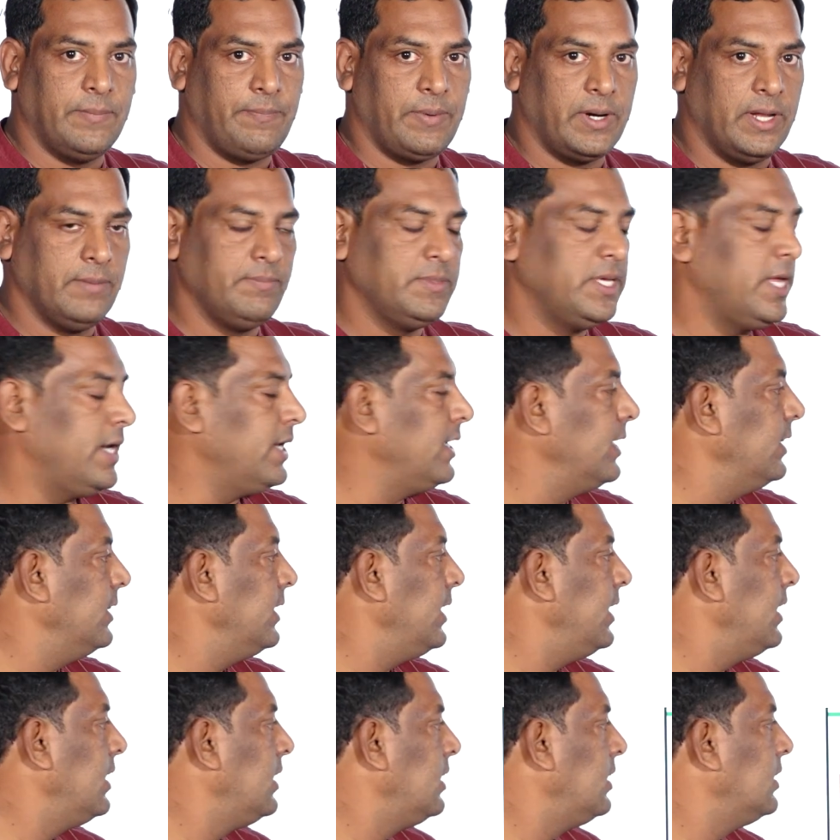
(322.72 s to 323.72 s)
చెప్పడం
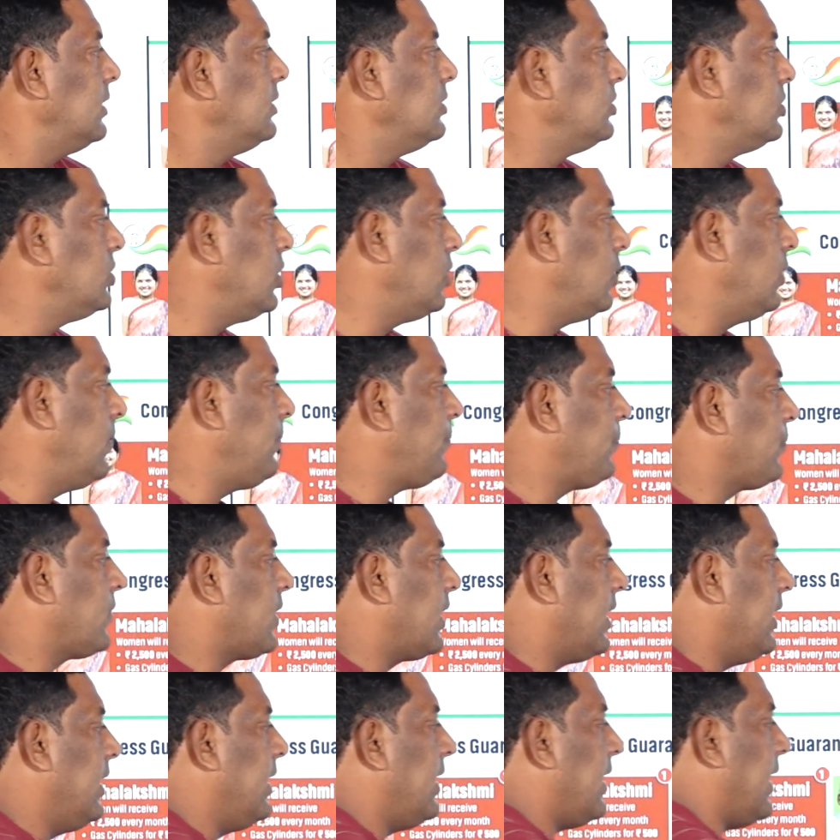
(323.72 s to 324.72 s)
జరిగింది సో
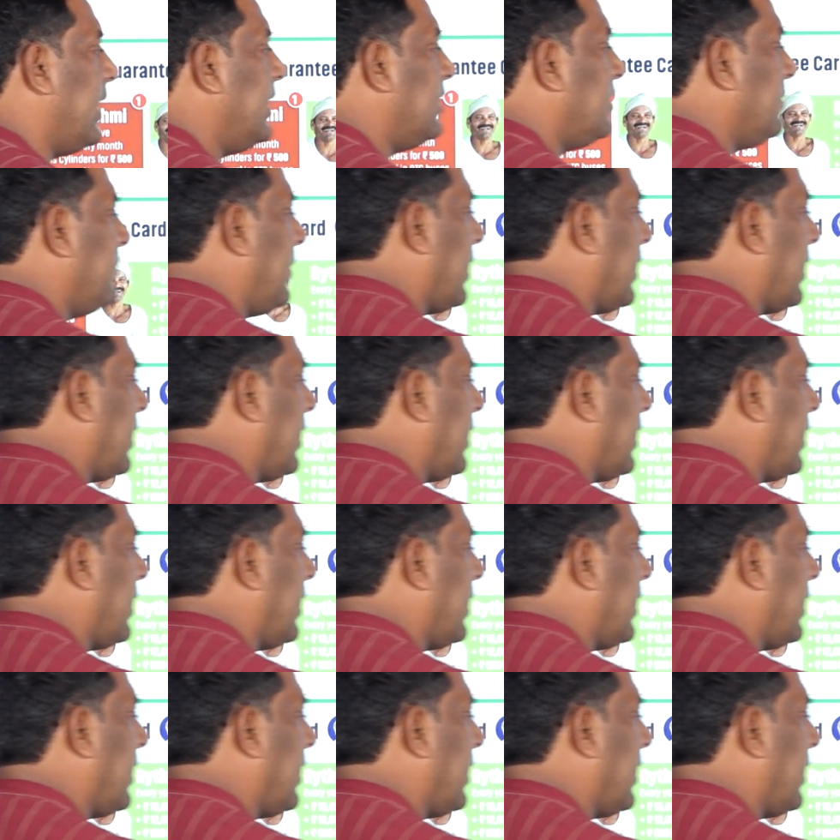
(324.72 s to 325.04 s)
ఈ రైతు